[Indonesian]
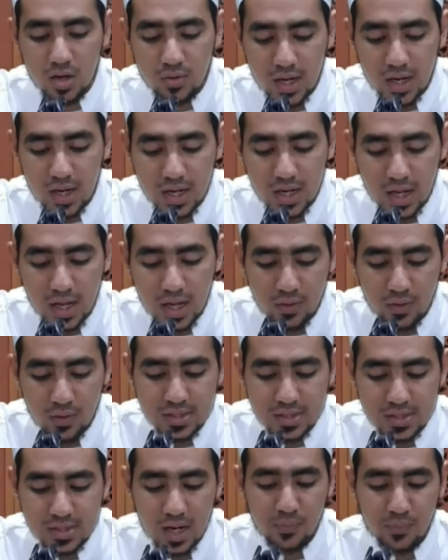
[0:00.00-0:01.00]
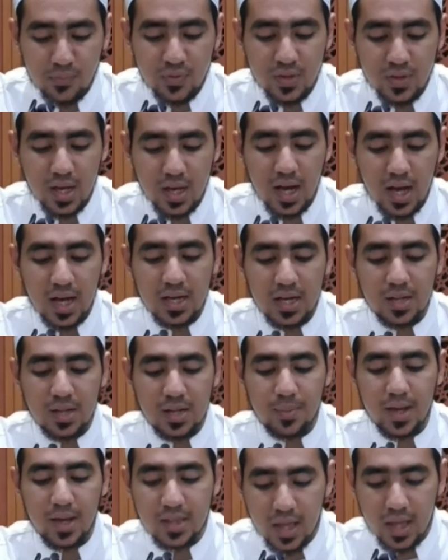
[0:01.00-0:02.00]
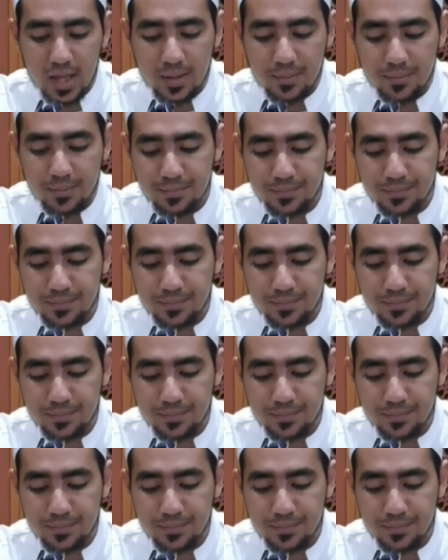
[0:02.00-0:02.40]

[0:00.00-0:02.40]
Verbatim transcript: alaihi wasallam fi ahli baitih